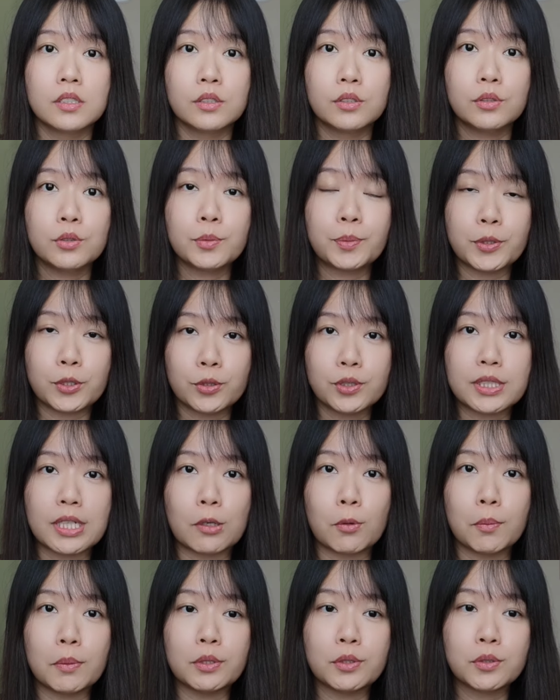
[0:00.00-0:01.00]
就比如
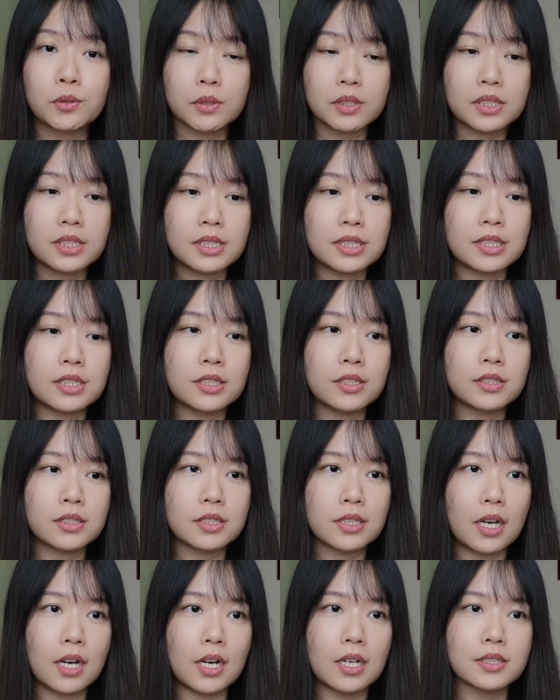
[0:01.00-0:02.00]
讲，我们昨天
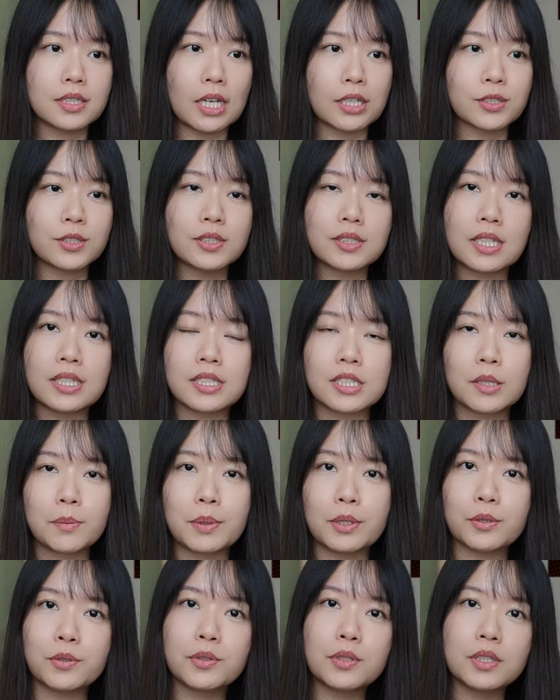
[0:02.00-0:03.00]
尝试在这
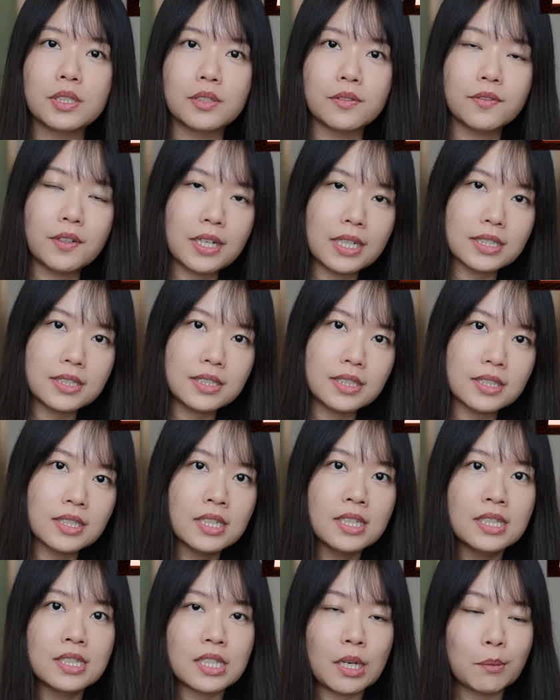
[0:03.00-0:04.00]
边去理发店，
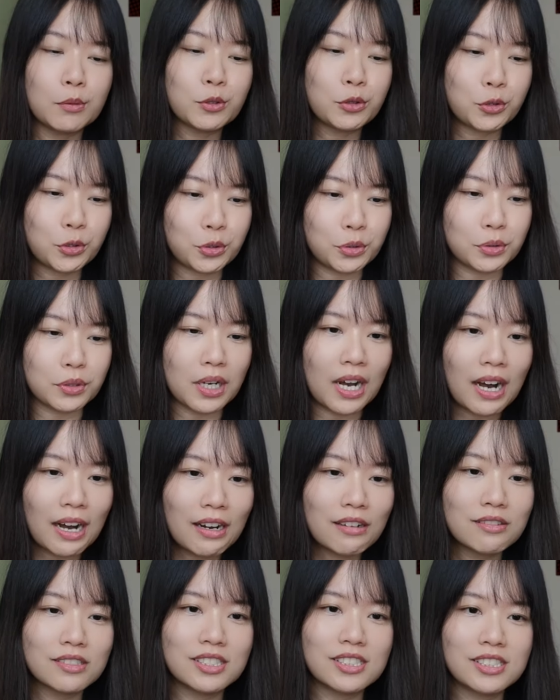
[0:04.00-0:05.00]
他们取
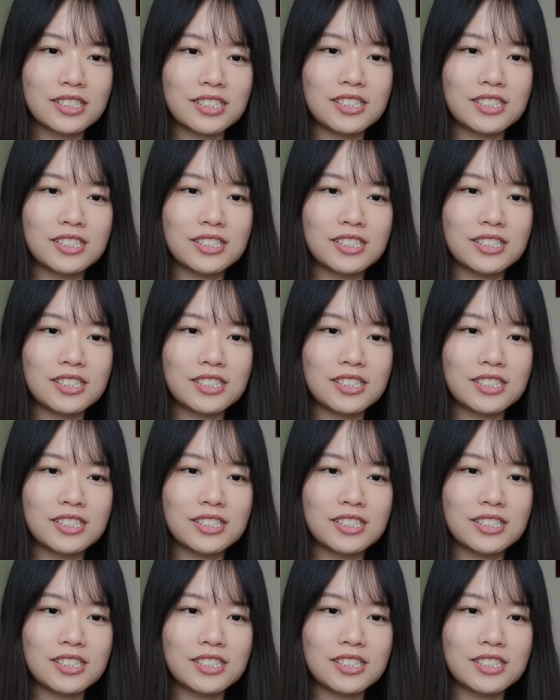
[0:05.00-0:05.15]
号呢